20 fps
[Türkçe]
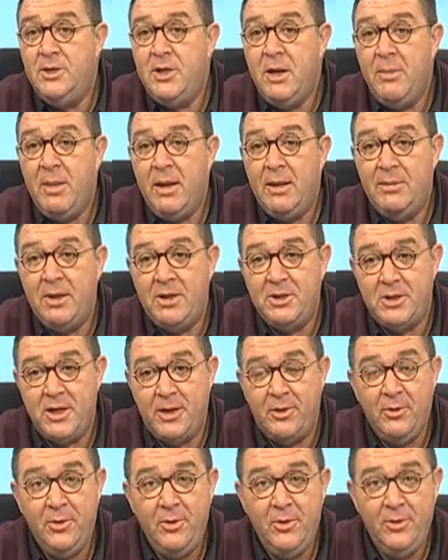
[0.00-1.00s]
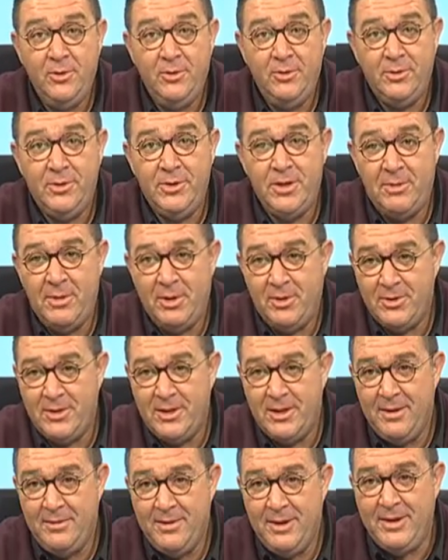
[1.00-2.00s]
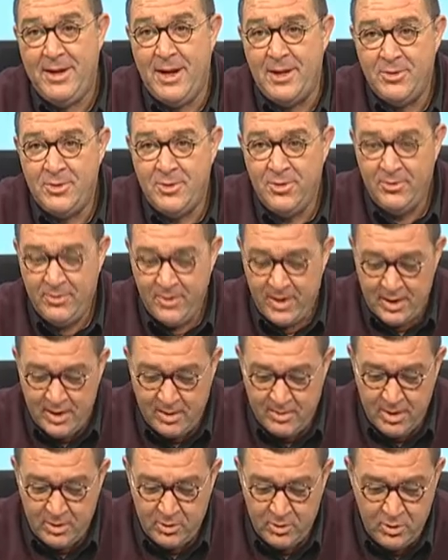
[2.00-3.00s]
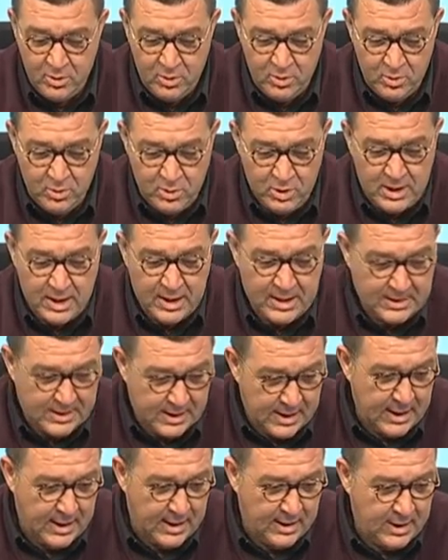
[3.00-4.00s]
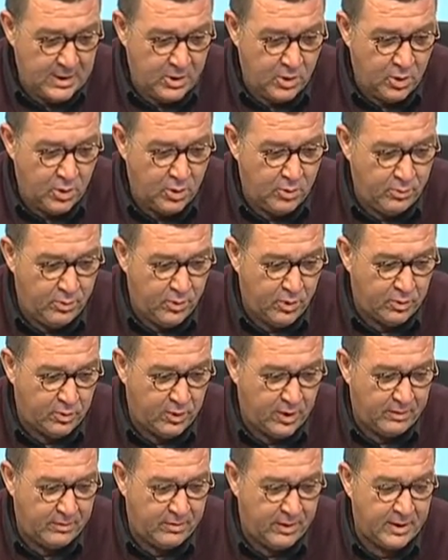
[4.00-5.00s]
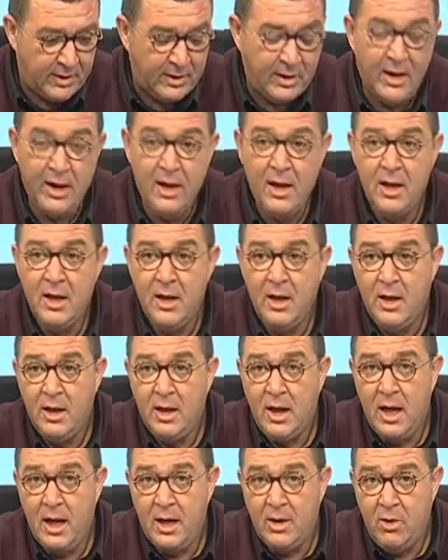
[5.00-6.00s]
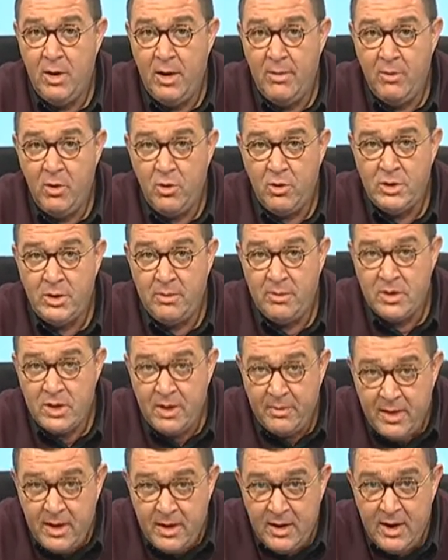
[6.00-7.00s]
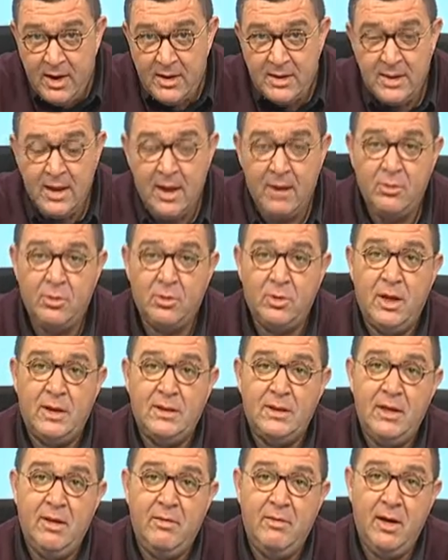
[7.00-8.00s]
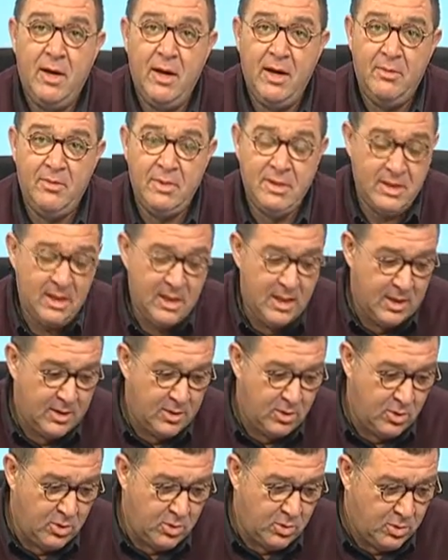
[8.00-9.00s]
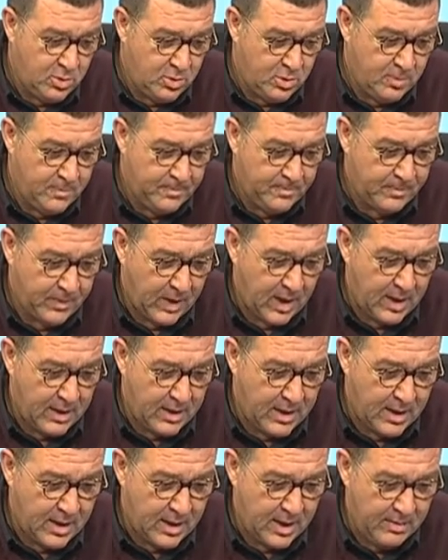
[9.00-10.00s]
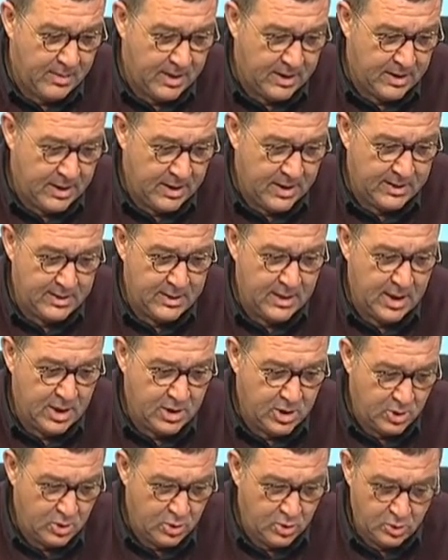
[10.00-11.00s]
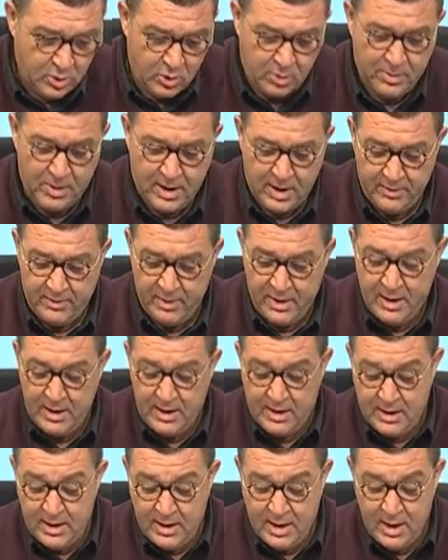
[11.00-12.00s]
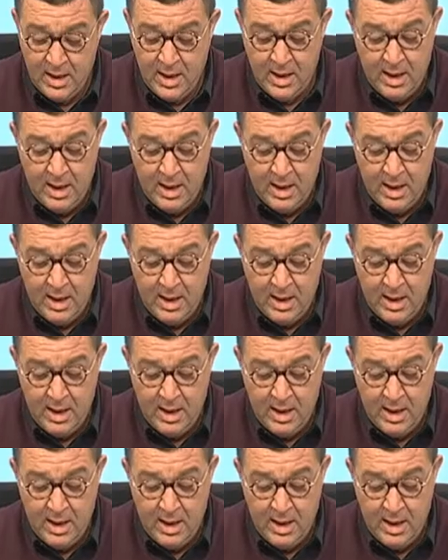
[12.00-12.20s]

Cemal Başkan. O yoktur Cemal Hoca'da birkaç gün var ama dün cenazedeydi gördüm fotoğraflarda. Angolemli hocamıza bir kez daha buradan sevgilerimizi iletiyoruz. Allah rahmet eylesin eşi dün toprağa verildi.